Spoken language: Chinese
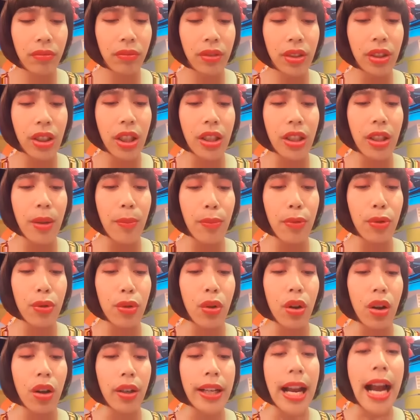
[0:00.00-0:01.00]
真真不
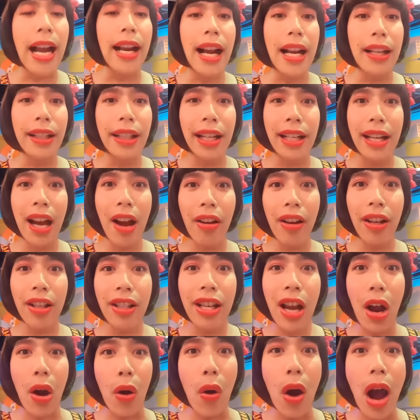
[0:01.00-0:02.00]
说，刚刚听到一个
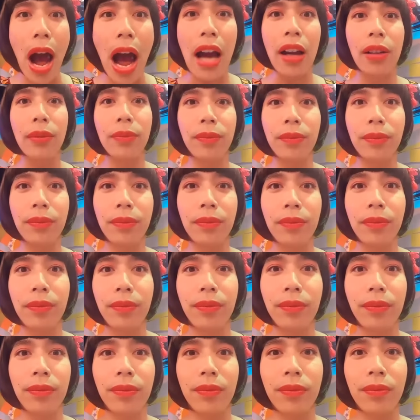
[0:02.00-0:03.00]
笑话，
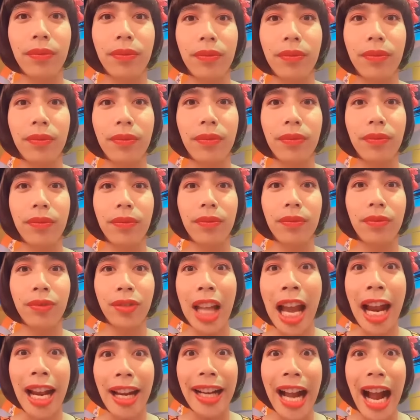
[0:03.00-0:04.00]

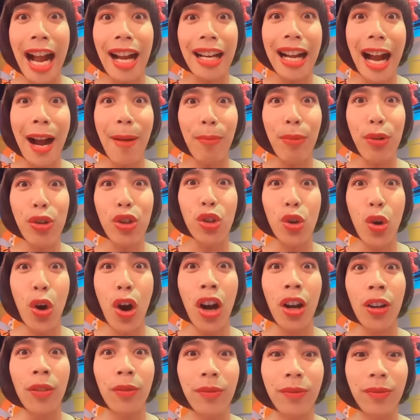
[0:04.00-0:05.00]
但刚刚不
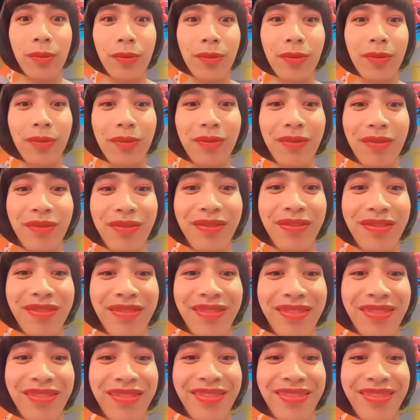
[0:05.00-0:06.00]
说。
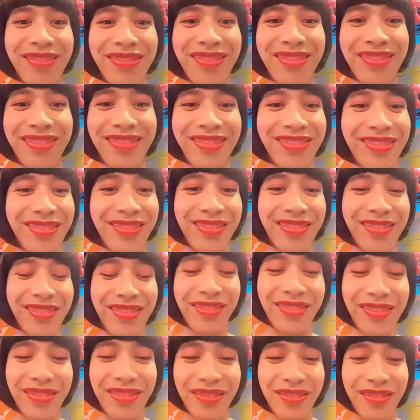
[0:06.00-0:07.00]
嗯，
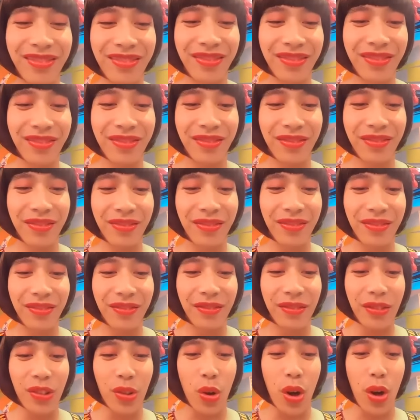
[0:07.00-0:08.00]

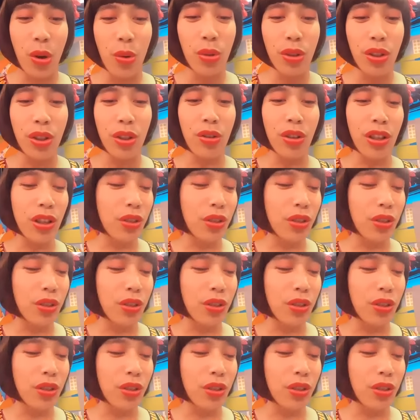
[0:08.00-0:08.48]
鬼屋只有你